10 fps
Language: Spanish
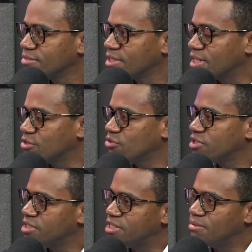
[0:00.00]
que son
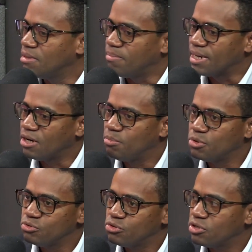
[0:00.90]
sensibles para los
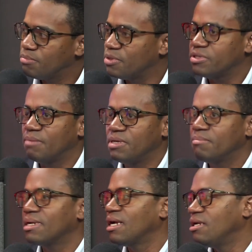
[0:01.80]
productores, pero también
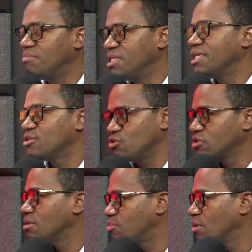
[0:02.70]
para la
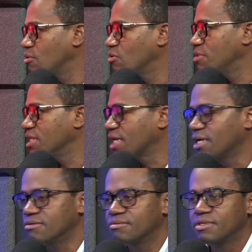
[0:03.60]
alimentación del pueblo
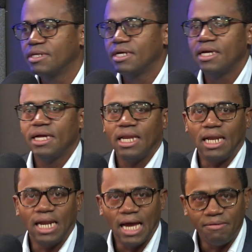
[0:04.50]
dominicano.
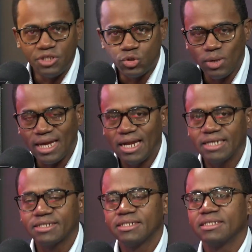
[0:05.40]
Las
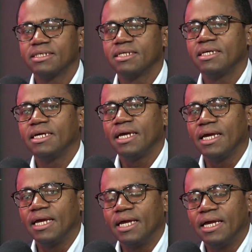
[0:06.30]
habichuelas,
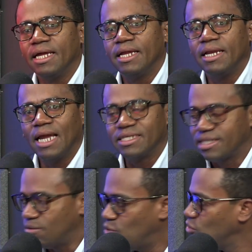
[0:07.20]
eh, las
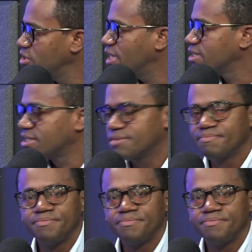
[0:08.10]
cebollas,